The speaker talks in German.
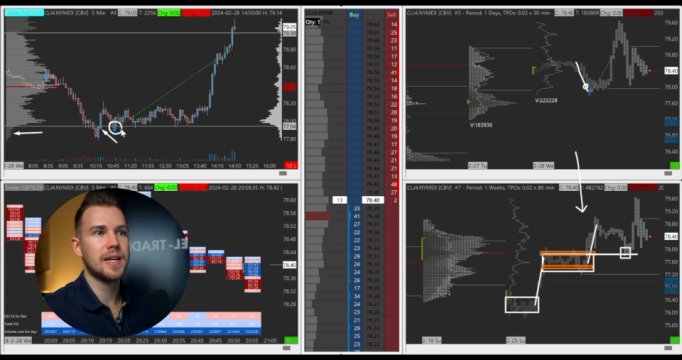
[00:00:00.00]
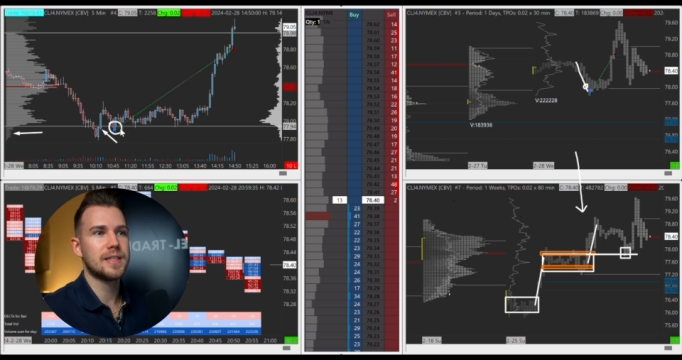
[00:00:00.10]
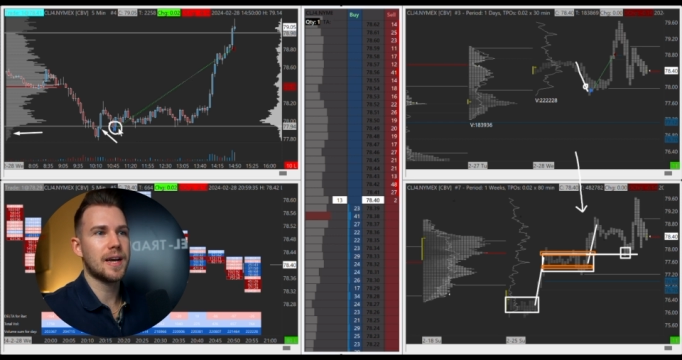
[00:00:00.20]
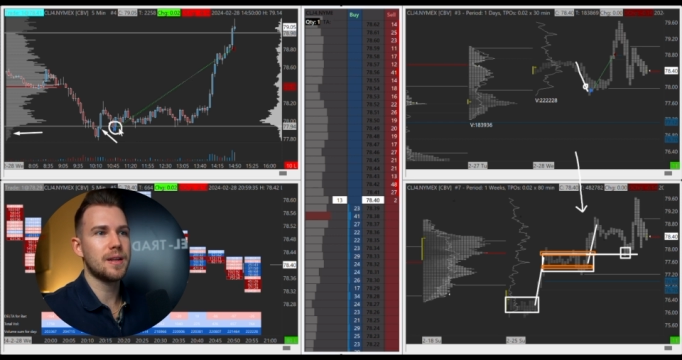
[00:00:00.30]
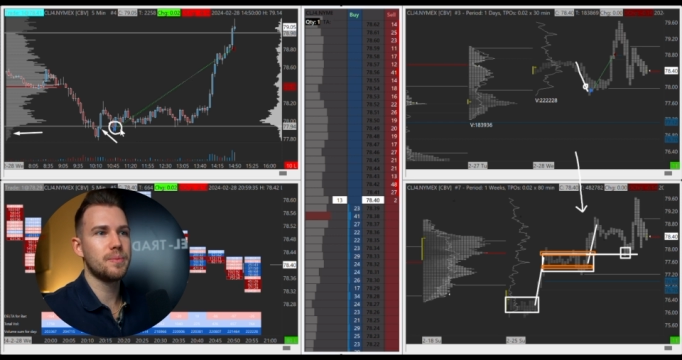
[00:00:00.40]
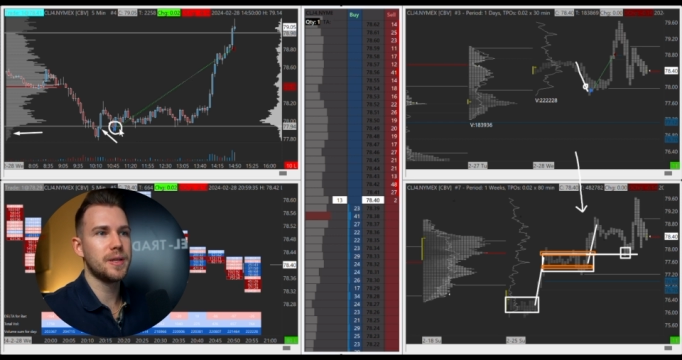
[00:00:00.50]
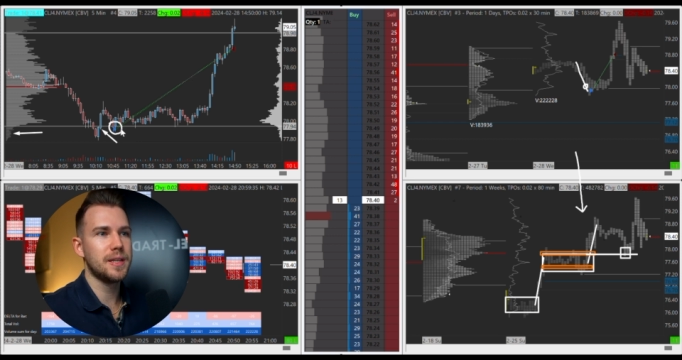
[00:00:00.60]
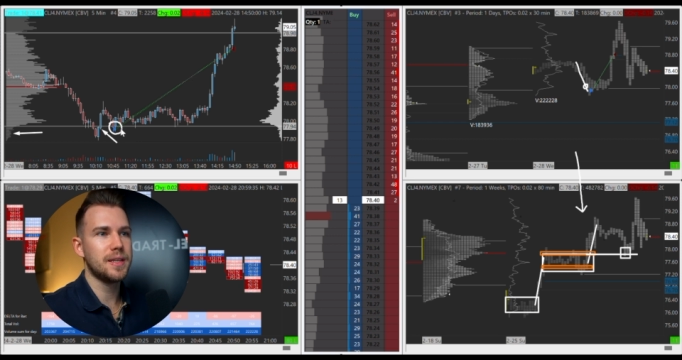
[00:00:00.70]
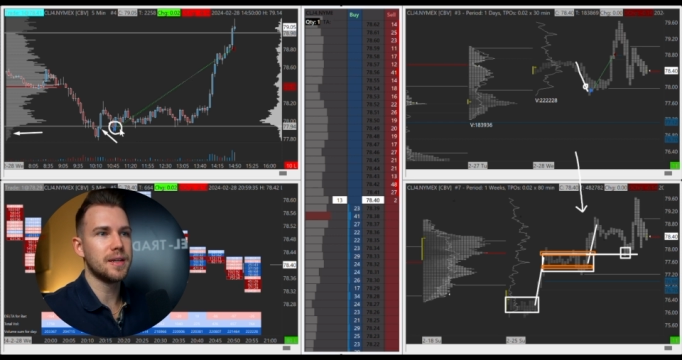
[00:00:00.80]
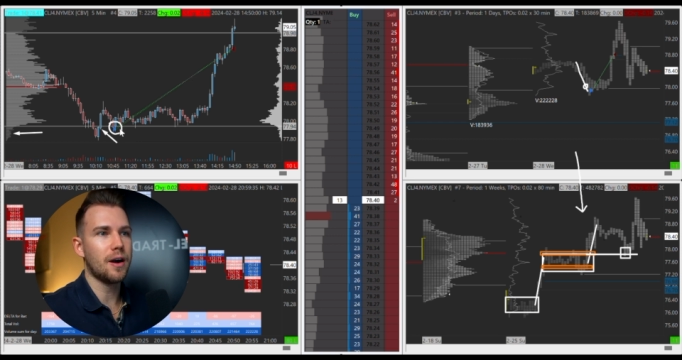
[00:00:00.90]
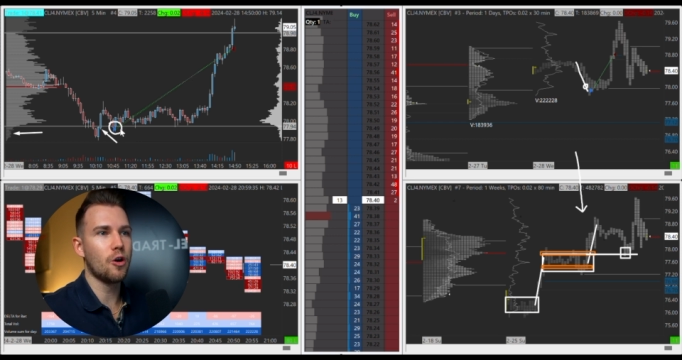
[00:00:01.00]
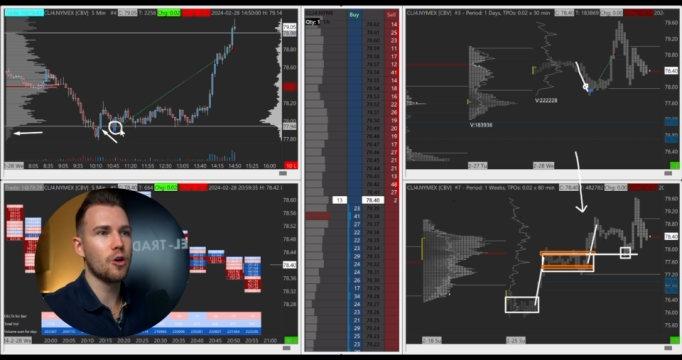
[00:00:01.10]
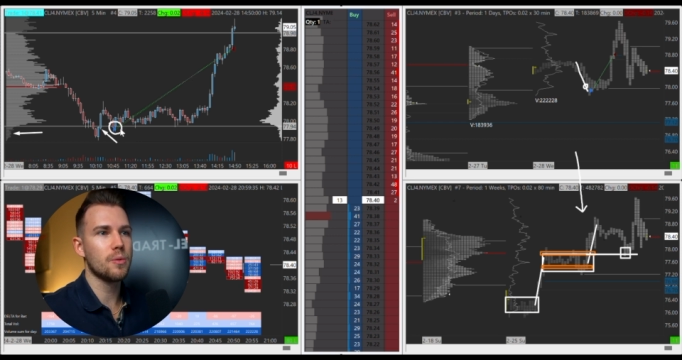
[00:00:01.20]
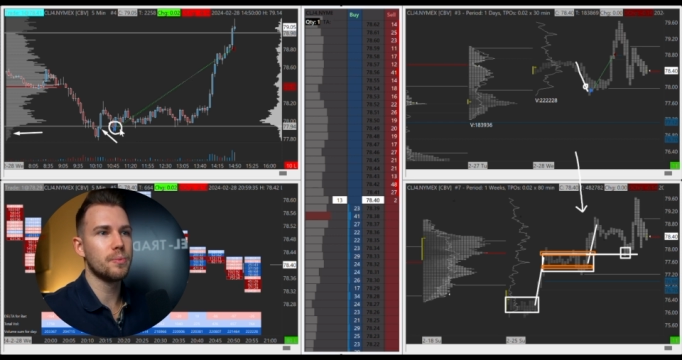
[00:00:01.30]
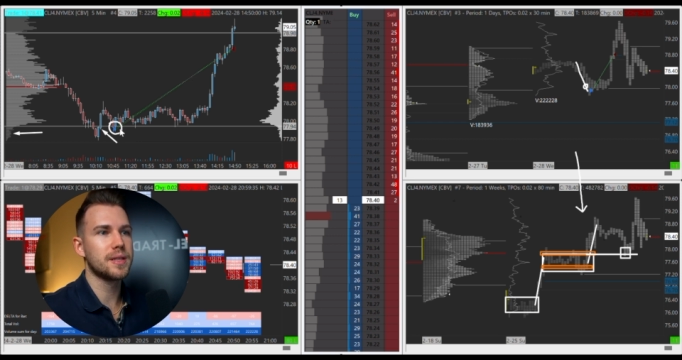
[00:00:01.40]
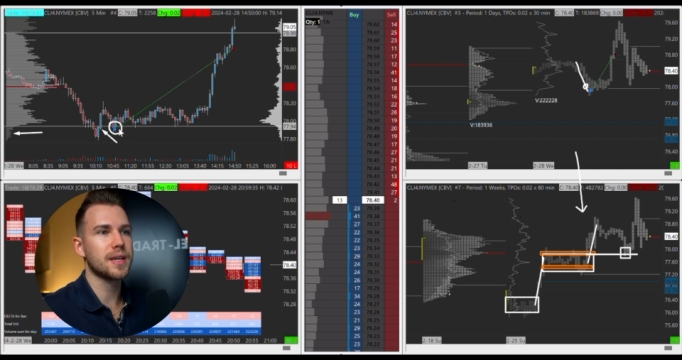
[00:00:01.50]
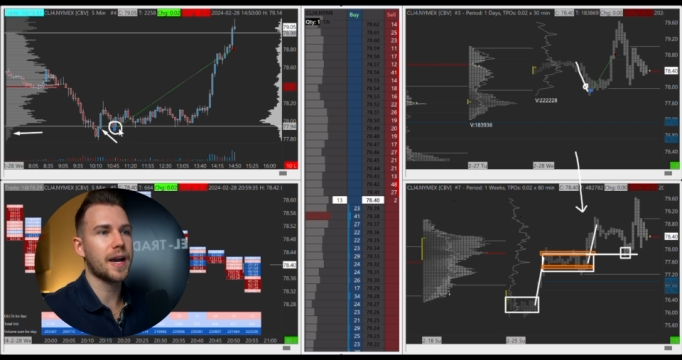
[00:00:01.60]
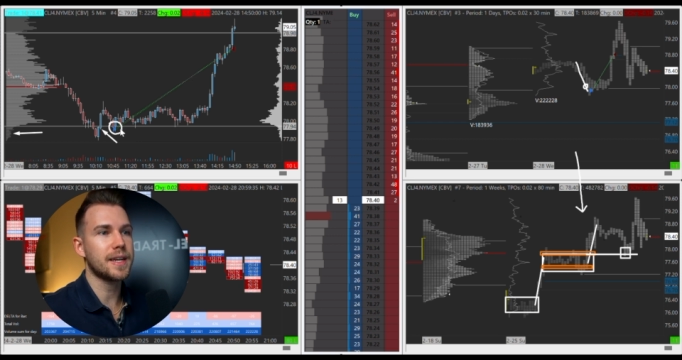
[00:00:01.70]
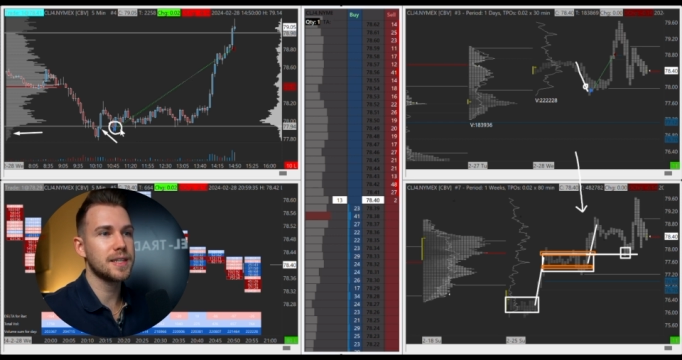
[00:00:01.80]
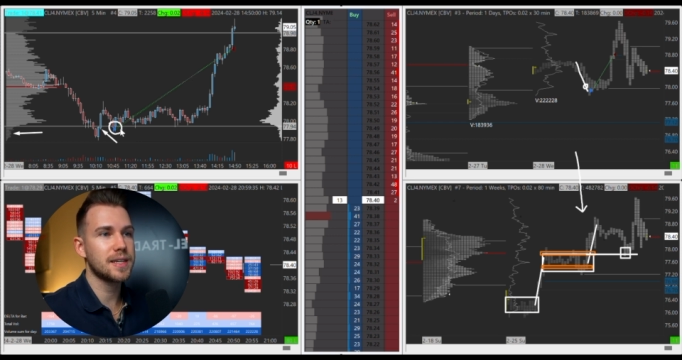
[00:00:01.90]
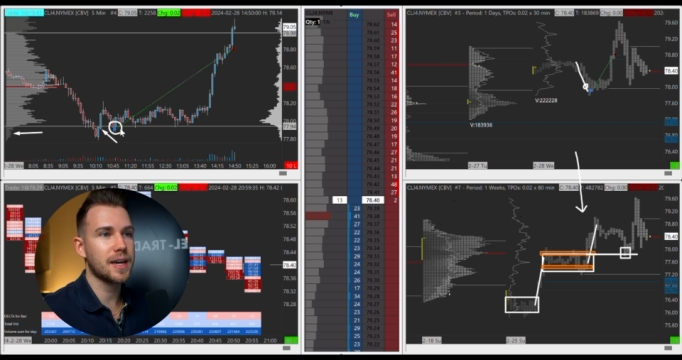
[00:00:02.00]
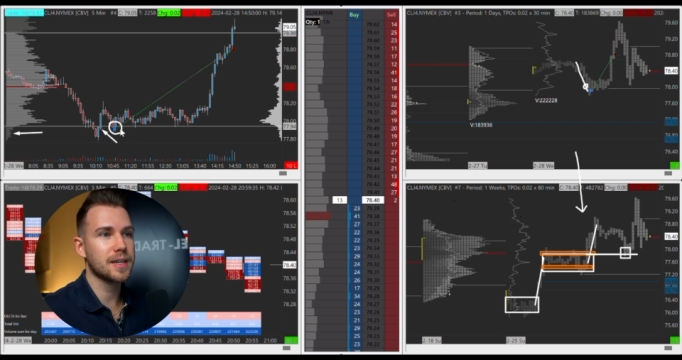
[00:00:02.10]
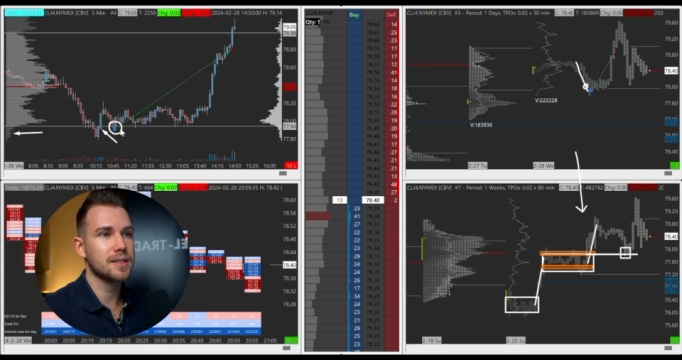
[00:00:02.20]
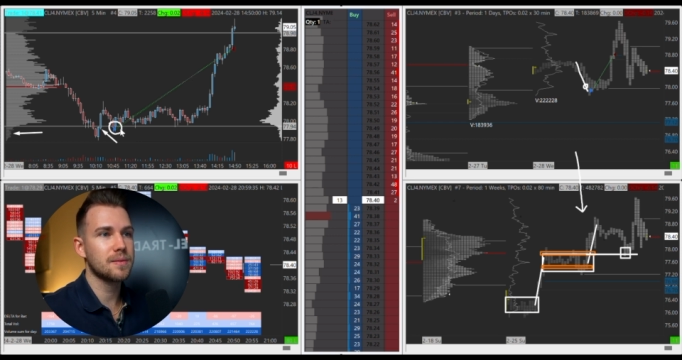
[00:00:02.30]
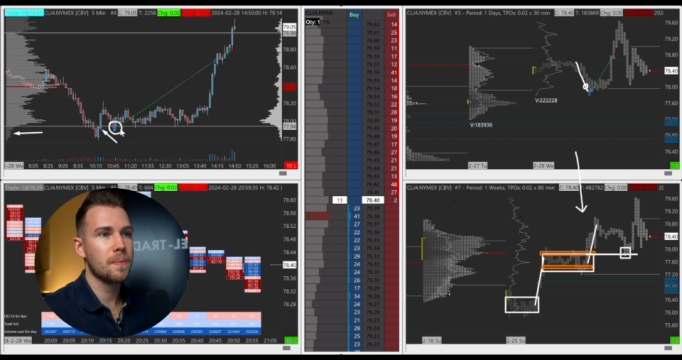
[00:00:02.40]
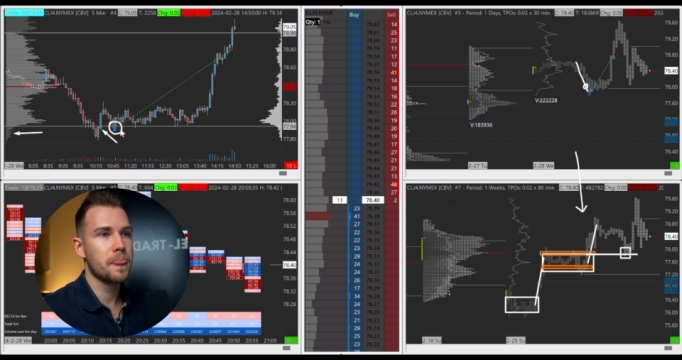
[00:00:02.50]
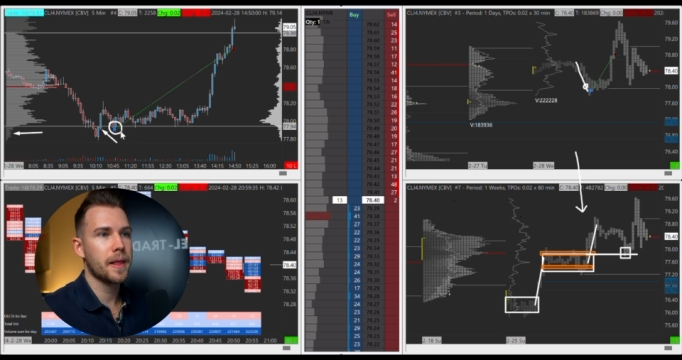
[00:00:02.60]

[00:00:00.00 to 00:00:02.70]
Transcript: dann bin ich hier auch mit reingegangen,